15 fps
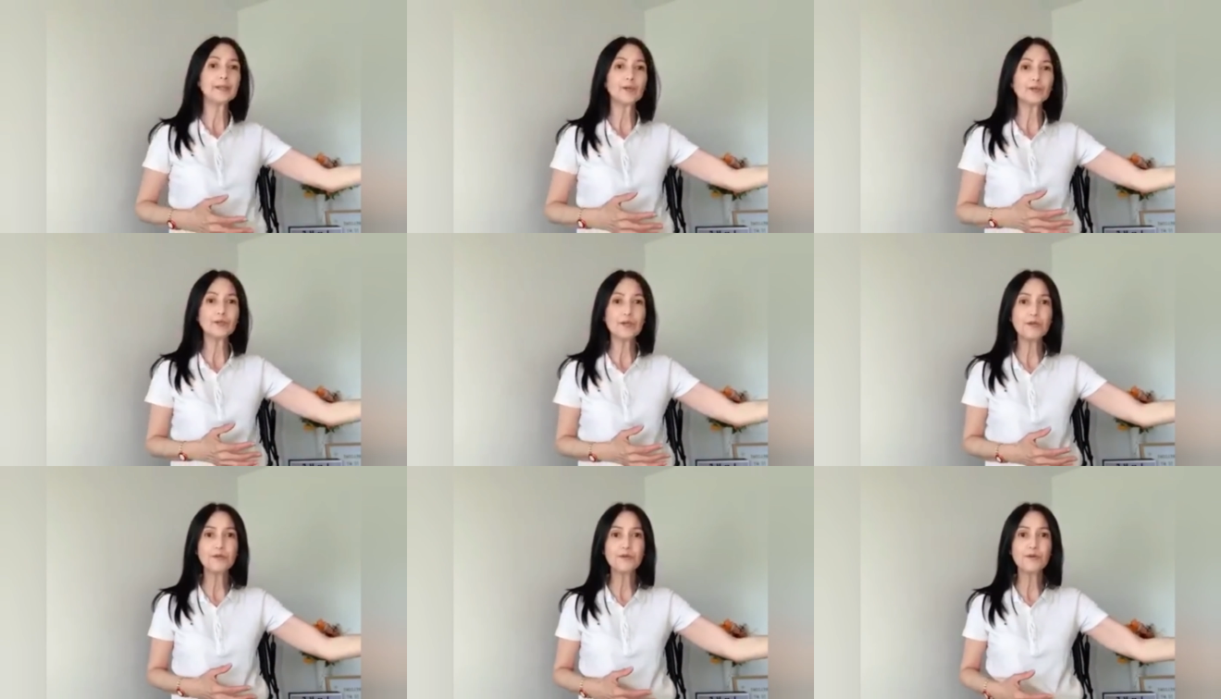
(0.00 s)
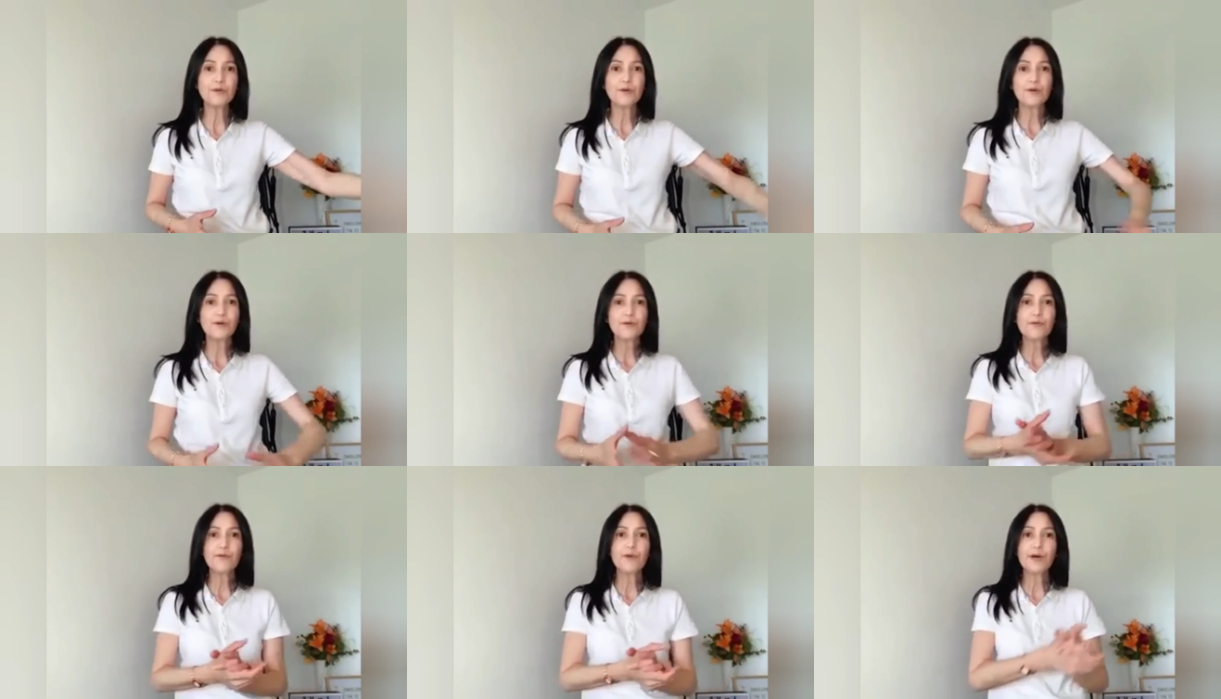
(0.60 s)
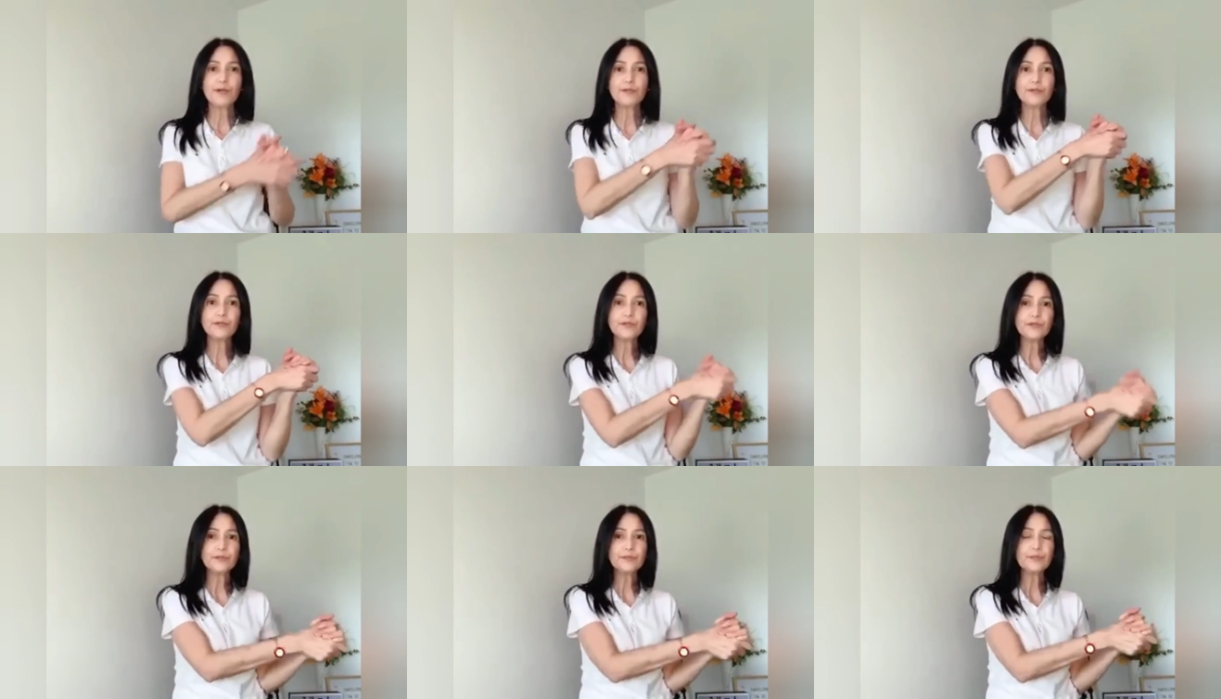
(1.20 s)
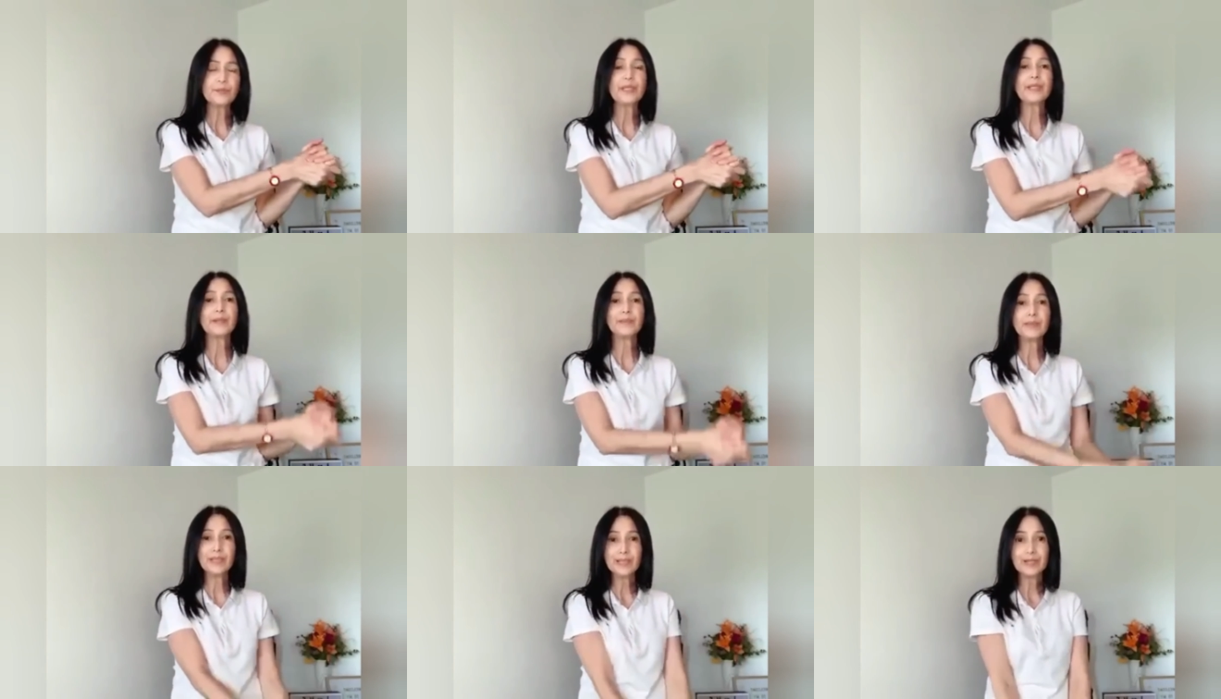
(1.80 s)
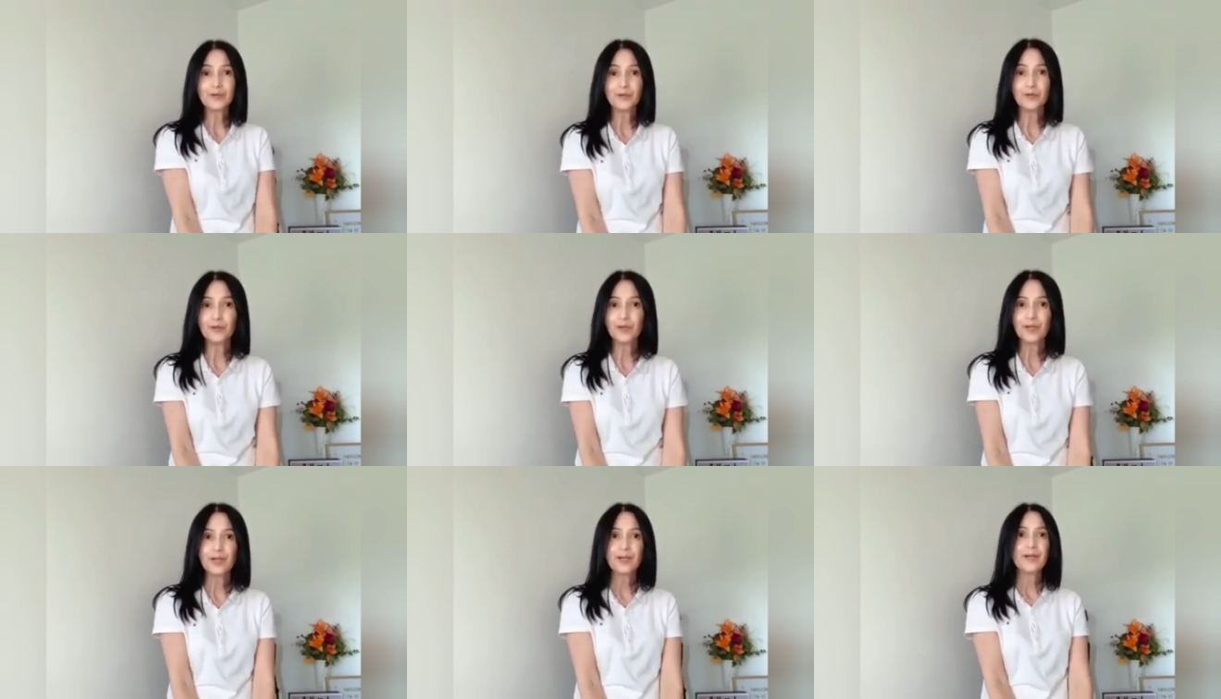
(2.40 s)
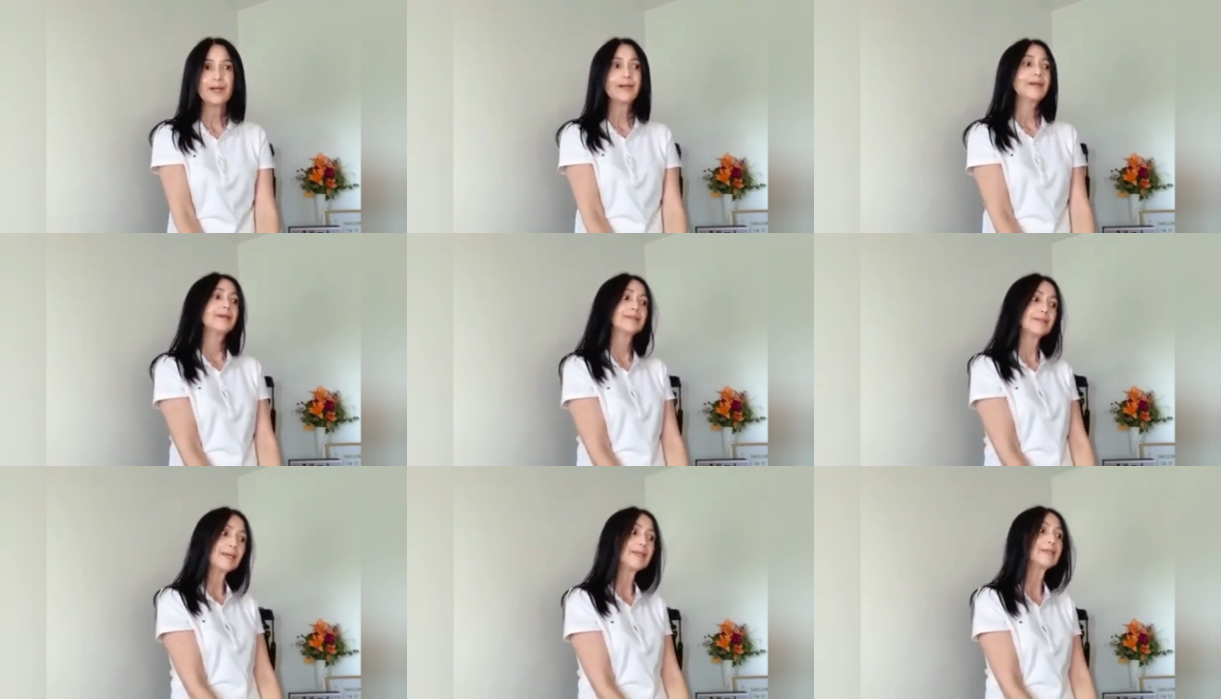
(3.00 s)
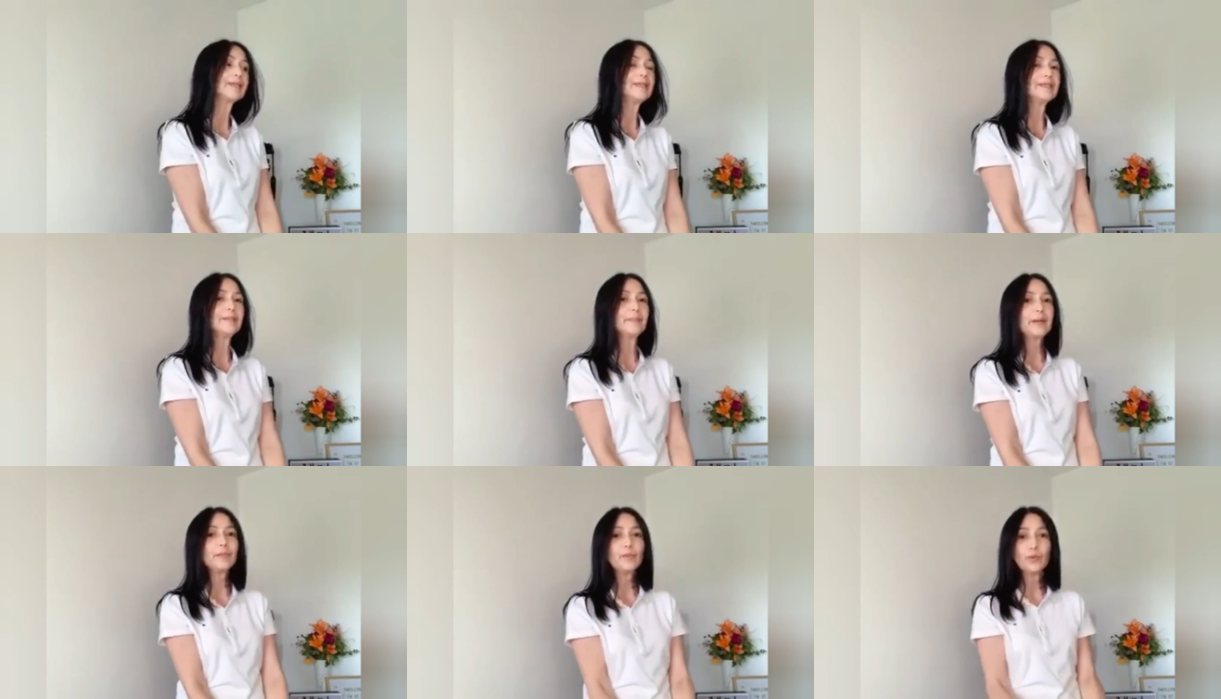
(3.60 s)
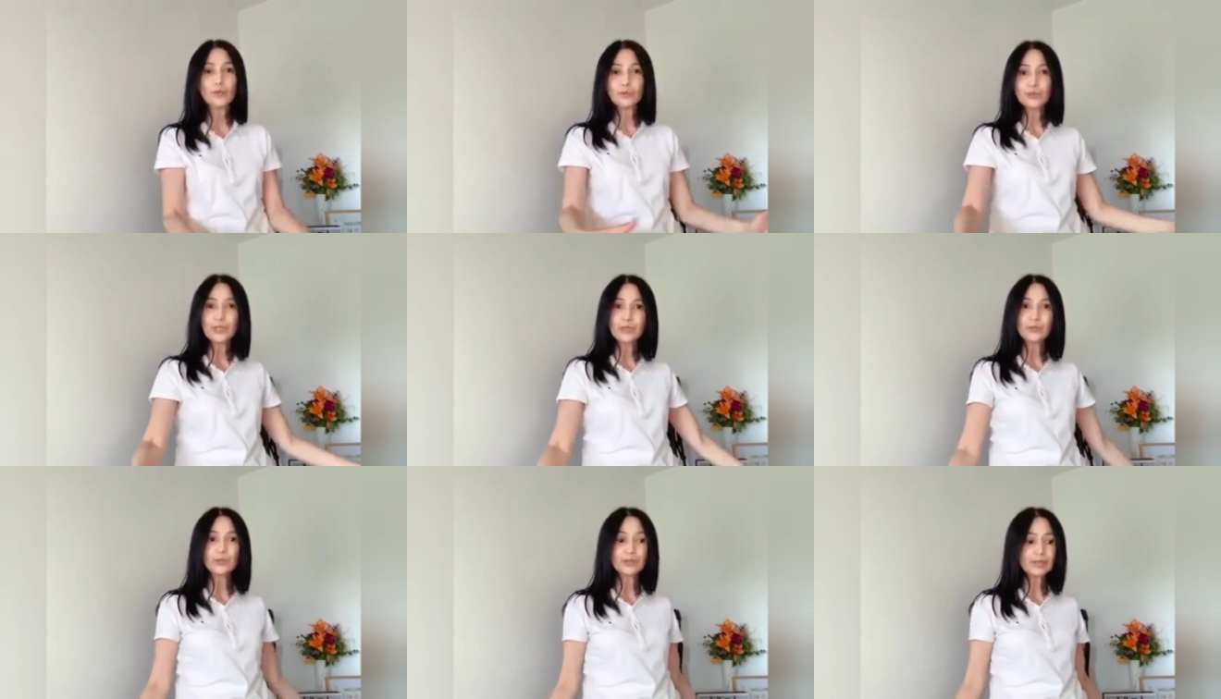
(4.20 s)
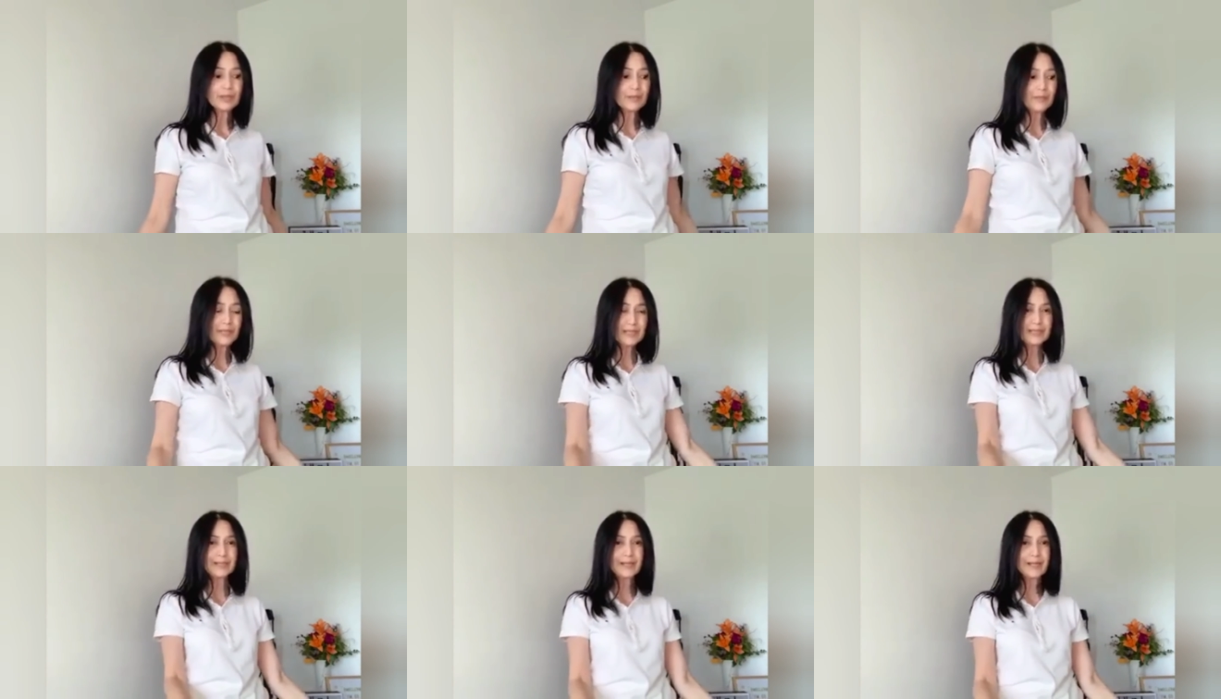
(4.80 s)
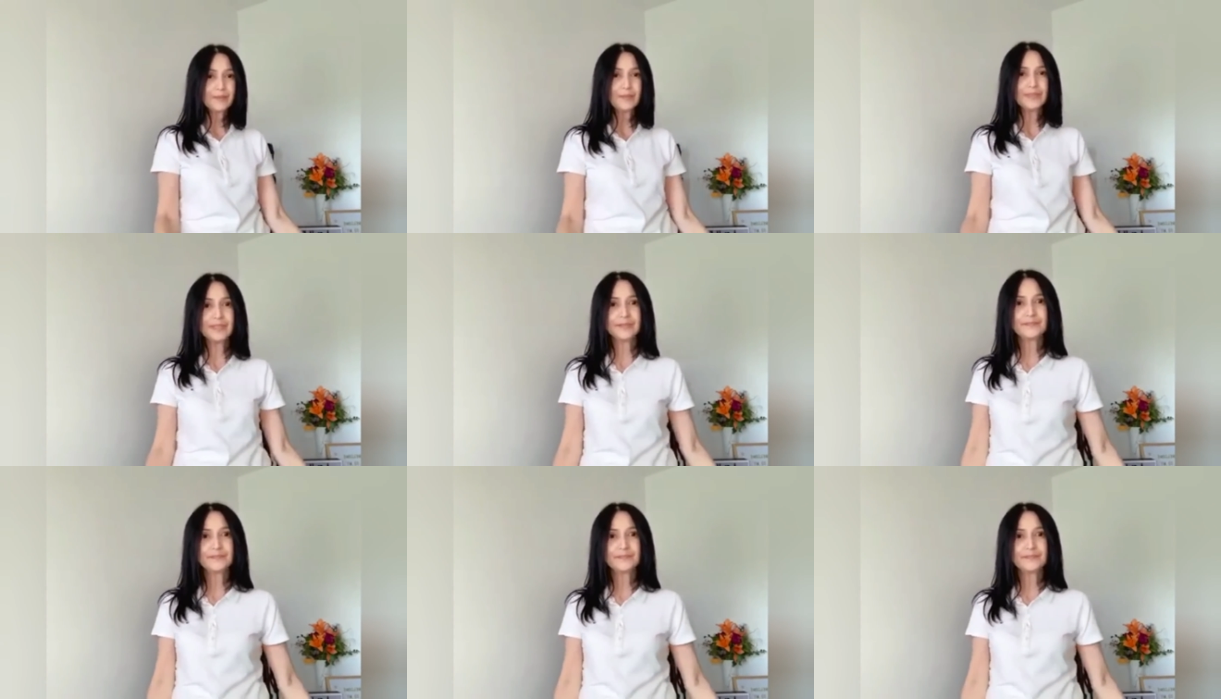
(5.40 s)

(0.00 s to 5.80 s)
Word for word: ko sa inyo kung ano yung pinamili ko sa IKEA pa bukod dito sa malik na cabinet.